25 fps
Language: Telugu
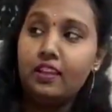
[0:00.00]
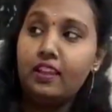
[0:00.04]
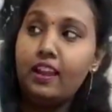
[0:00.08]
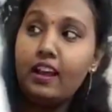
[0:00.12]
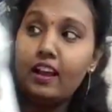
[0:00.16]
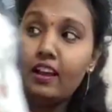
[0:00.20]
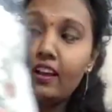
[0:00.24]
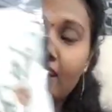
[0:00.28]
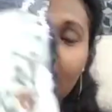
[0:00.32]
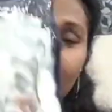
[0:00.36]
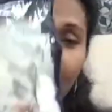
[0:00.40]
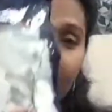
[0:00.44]

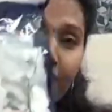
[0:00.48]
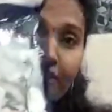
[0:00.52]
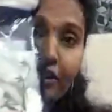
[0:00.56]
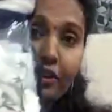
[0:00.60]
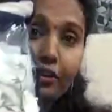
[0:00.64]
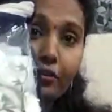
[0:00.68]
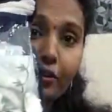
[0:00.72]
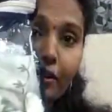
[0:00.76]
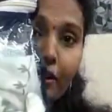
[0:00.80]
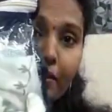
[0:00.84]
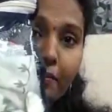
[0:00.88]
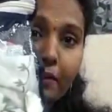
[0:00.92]
ఇలాగ కవర్
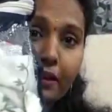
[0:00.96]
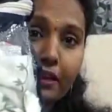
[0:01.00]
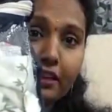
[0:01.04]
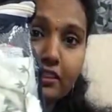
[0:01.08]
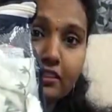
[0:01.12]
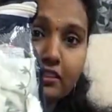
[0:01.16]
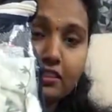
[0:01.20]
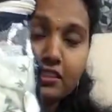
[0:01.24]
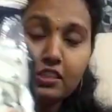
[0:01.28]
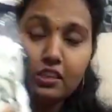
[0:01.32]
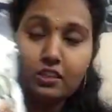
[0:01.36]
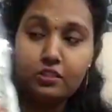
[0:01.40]
కూడా
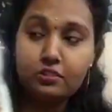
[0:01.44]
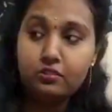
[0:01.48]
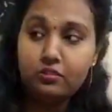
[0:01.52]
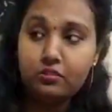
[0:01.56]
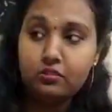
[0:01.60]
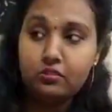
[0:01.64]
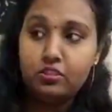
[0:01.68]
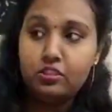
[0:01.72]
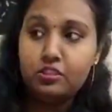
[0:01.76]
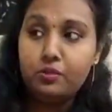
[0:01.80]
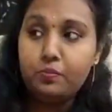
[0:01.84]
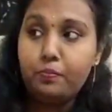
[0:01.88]
మనకి ఇచ్చారు
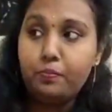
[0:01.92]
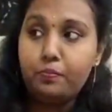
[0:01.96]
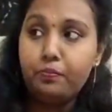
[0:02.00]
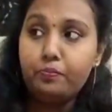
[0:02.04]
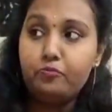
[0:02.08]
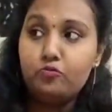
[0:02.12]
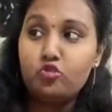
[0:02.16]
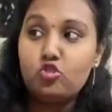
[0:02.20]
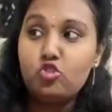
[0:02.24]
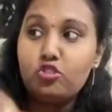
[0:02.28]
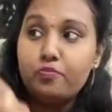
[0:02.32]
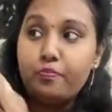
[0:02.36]
జిప్
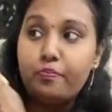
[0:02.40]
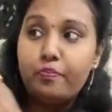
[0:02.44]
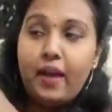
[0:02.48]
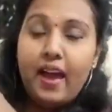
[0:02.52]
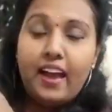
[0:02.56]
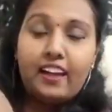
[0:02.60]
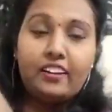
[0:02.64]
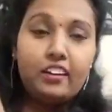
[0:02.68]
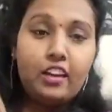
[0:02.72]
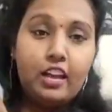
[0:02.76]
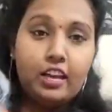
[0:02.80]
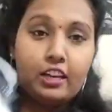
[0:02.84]
జిప్
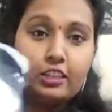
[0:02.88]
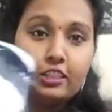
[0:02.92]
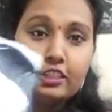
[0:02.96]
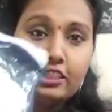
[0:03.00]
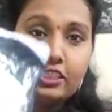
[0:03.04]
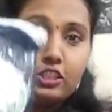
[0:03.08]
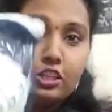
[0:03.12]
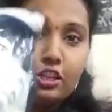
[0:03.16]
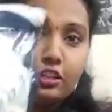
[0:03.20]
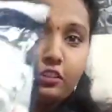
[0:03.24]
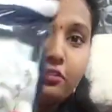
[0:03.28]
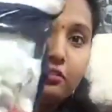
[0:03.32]
బ్యాగ్ లాగా
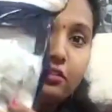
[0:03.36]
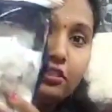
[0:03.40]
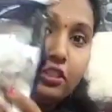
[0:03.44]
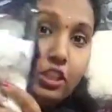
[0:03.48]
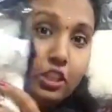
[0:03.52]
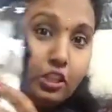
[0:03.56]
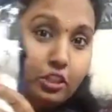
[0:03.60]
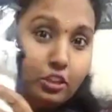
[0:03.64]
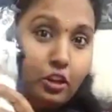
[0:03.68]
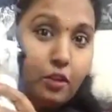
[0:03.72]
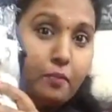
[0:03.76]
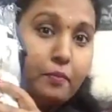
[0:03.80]
ఇచ్చారు
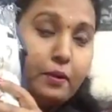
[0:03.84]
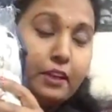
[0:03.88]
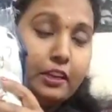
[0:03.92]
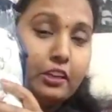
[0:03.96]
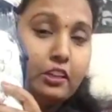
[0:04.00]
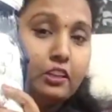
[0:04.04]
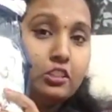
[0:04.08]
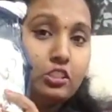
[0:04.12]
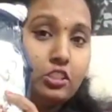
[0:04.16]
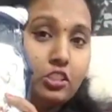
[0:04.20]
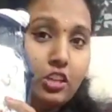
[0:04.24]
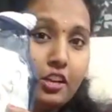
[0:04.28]
దీంట్లో
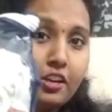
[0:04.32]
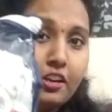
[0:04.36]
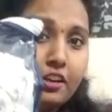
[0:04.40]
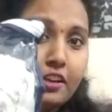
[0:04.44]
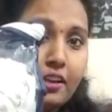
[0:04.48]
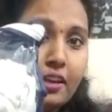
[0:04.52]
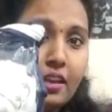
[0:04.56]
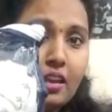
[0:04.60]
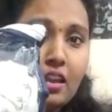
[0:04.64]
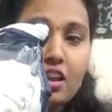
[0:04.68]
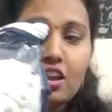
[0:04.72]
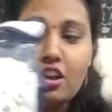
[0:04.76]
పెట్టి
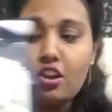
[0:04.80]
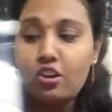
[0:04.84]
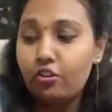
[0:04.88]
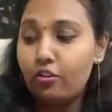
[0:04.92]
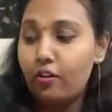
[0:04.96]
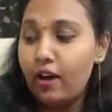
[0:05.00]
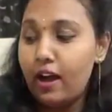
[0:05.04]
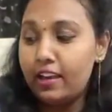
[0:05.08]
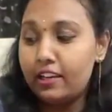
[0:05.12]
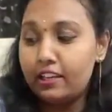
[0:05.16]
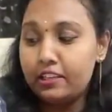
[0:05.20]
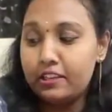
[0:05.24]
ఇచ్చారండి
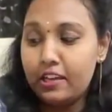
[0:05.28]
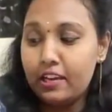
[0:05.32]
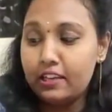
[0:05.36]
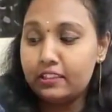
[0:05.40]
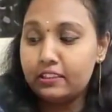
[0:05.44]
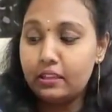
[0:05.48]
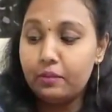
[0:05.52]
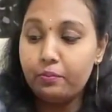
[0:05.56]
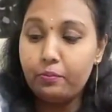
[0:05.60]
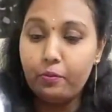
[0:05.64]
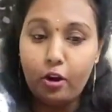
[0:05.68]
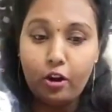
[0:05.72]
క్వాలిటీ
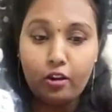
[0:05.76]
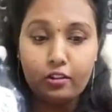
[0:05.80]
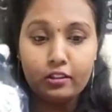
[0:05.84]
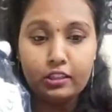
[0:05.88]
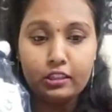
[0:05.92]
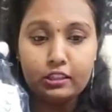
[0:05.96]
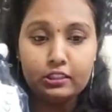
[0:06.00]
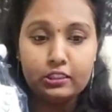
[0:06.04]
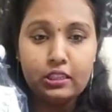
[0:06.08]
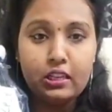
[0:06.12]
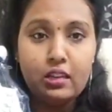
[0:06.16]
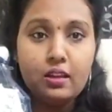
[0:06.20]
అయితే
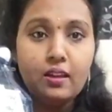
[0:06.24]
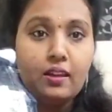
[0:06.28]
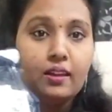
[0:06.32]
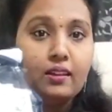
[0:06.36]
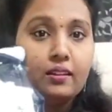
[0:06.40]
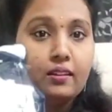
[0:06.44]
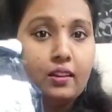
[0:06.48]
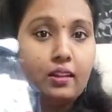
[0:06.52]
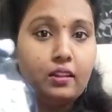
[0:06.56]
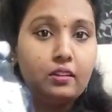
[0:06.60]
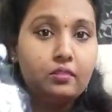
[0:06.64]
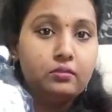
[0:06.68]
బాగున్నది
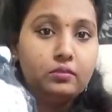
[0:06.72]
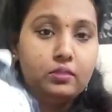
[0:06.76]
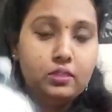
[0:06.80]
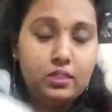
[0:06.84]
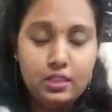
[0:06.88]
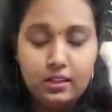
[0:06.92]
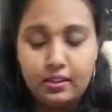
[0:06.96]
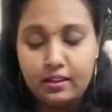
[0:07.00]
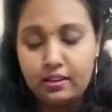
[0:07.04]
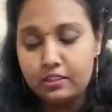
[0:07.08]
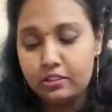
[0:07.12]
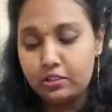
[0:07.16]
నేను
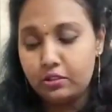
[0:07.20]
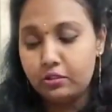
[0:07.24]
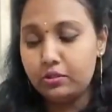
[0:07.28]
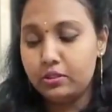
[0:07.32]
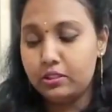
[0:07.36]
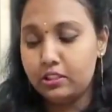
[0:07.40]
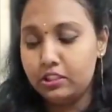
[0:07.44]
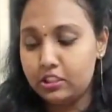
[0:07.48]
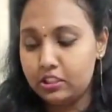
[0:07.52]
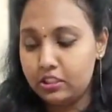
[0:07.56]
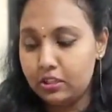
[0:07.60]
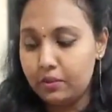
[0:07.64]
ఈ డ్రెస్
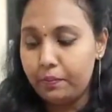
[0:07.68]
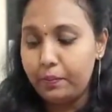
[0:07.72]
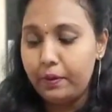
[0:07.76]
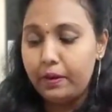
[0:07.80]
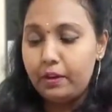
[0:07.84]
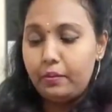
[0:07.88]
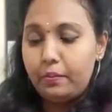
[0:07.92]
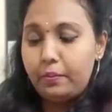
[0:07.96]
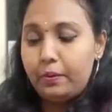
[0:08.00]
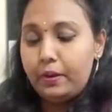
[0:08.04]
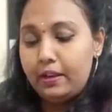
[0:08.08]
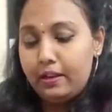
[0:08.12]
గురించి
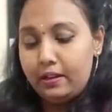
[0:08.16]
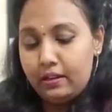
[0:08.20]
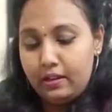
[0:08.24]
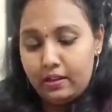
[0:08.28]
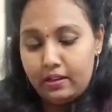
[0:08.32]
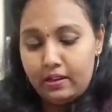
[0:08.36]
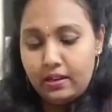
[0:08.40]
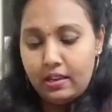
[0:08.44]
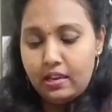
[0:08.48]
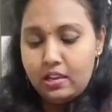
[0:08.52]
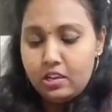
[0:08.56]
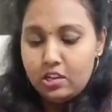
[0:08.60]
చెప్పేటప్పుడు
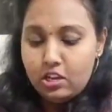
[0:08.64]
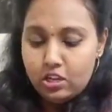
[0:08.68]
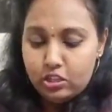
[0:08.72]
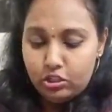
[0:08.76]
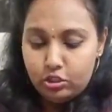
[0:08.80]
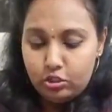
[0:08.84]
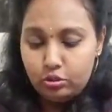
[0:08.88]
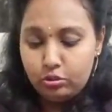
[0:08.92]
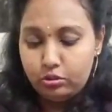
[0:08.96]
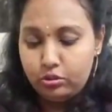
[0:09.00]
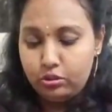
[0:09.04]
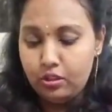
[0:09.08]
ఏంటంటే
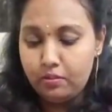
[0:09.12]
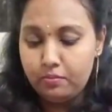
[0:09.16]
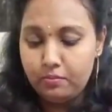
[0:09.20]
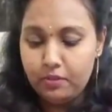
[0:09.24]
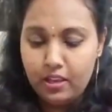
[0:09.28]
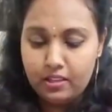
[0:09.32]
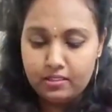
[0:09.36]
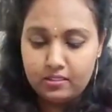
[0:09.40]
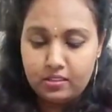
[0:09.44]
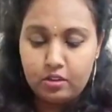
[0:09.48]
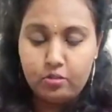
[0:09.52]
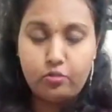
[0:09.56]
చూద్దామా
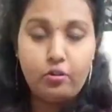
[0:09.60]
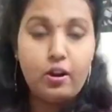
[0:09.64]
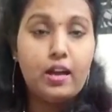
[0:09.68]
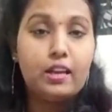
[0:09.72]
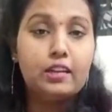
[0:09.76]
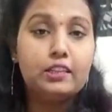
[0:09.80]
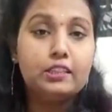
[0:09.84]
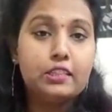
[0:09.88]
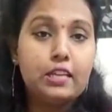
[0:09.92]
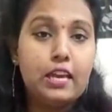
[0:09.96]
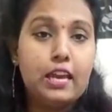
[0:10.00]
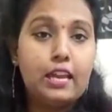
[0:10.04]
అసలు
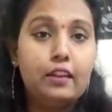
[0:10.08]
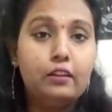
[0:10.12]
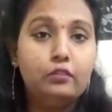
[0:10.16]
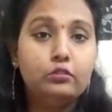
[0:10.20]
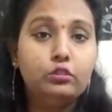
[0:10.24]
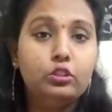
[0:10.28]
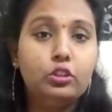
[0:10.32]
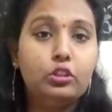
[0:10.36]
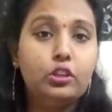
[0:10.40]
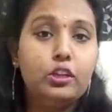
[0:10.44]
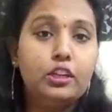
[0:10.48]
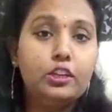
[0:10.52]
క్వాలిటీ ఎలా
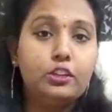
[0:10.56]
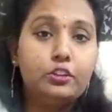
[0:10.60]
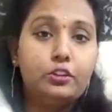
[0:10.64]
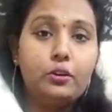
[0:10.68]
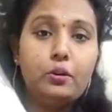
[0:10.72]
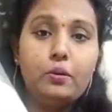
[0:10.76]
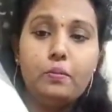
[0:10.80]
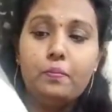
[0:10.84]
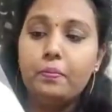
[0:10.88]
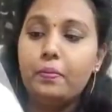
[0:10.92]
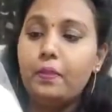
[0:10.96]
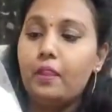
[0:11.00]
ఉందో ఏంటో